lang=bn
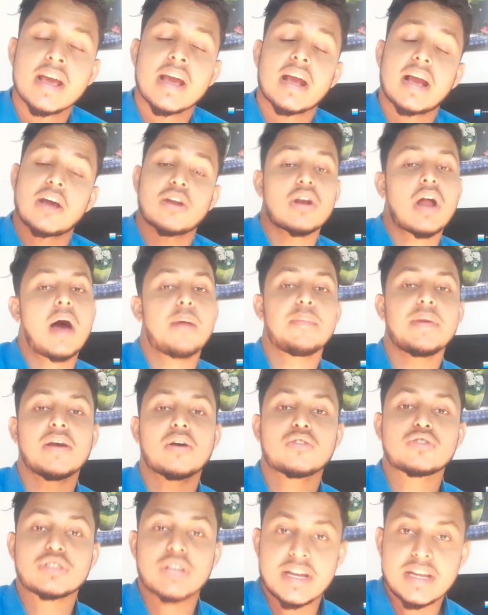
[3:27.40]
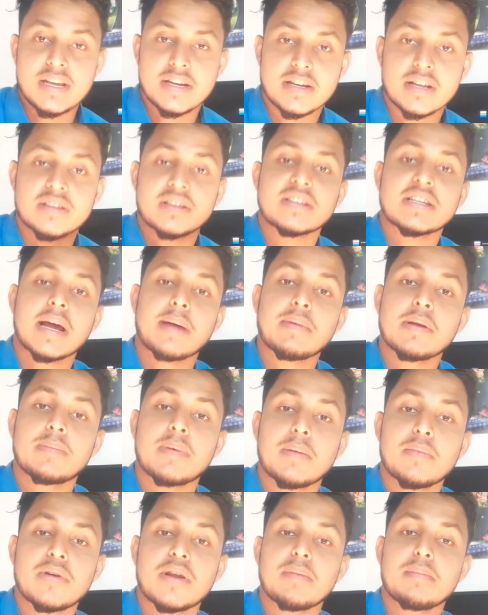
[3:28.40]
কারণ আমি এখন জানি এটা যে ট্রাভেল
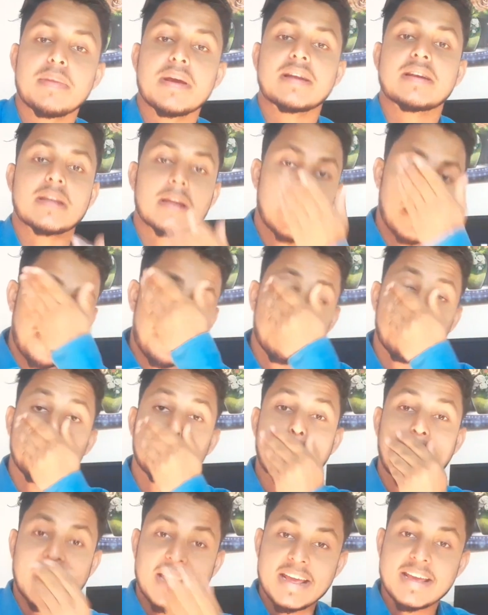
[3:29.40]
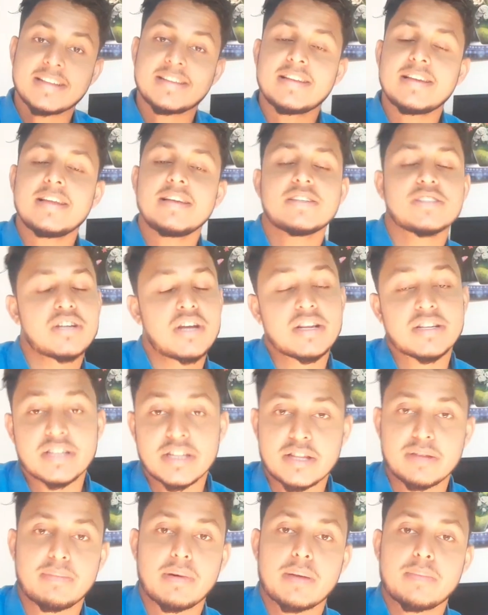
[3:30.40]
পারমিটের মেয়াদটা বাড়াইয়া দিলেই সেটা
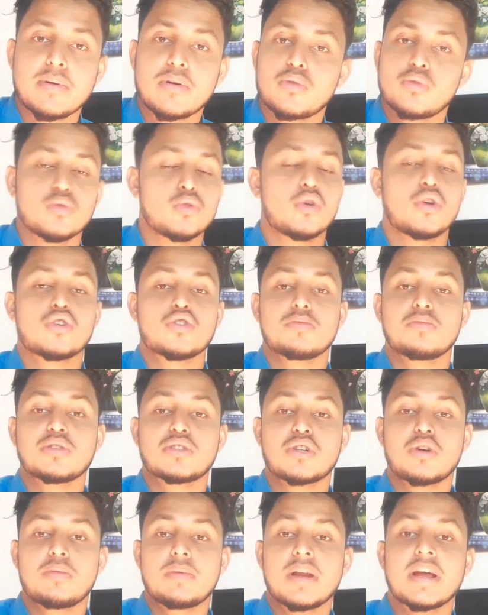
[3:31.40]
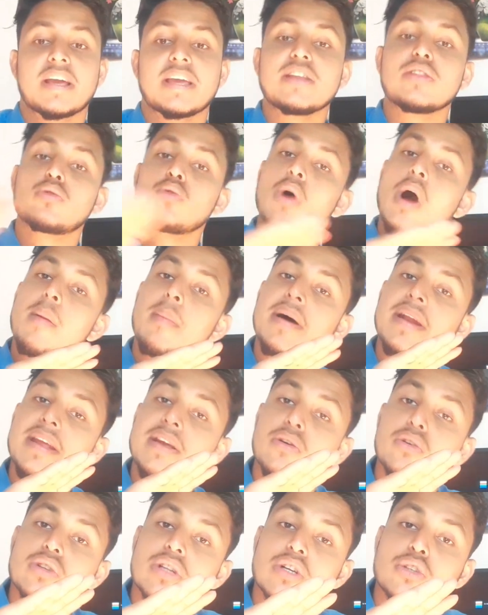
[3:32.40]
যেতে পারবে কোনো ধরনের সমস্যা হবে না কিন্তু আমার
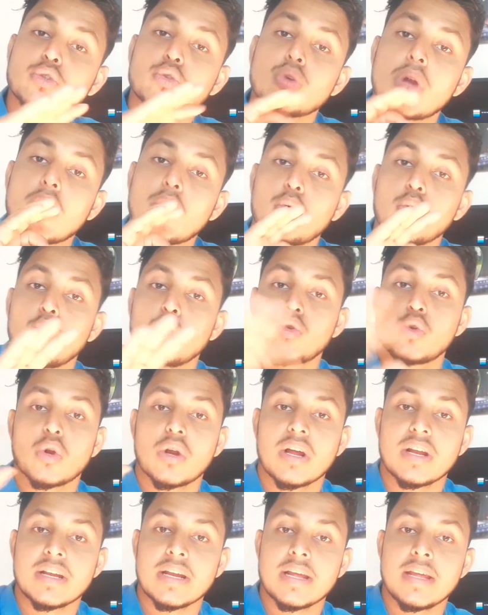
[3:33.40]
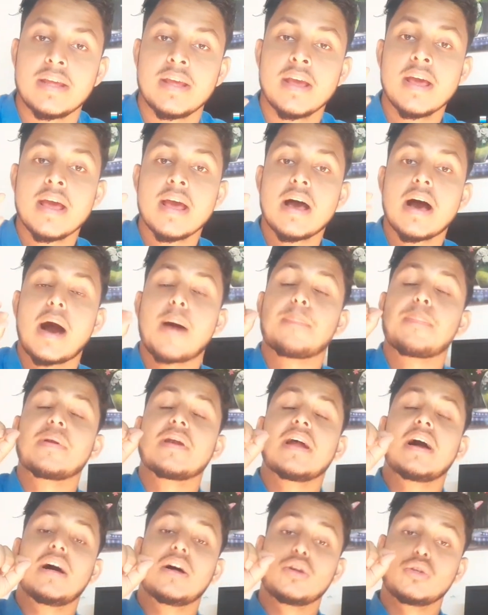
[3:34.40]
এই কথা শোনার কোনো দরকার নাই
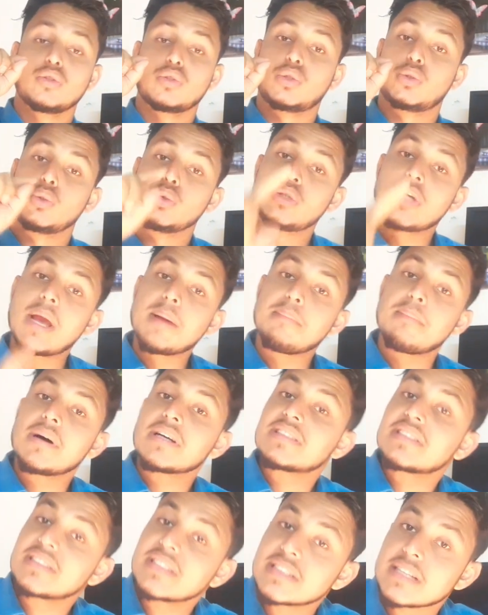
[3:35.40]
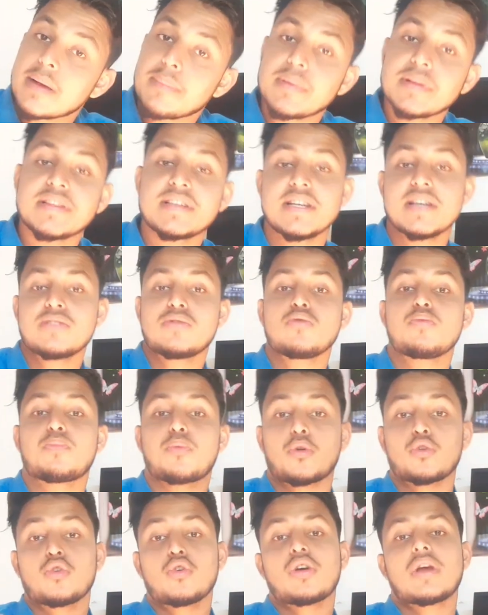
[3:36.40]
আপনারা সুজা অ্যাম্বাসিতে যাবেন যেহেতু
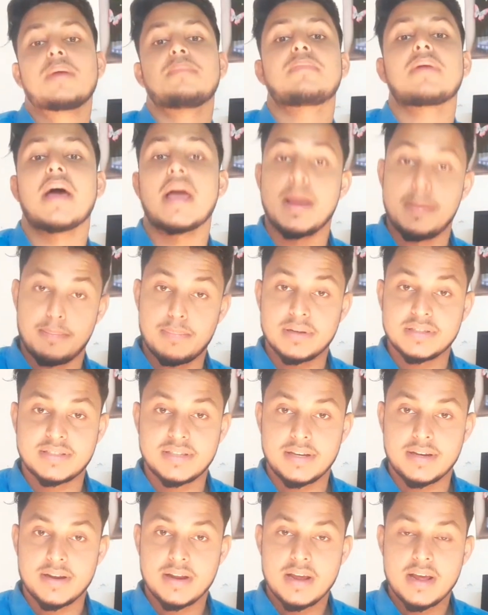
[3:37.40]
পদক্ষেপটা অ্যাম্বাসির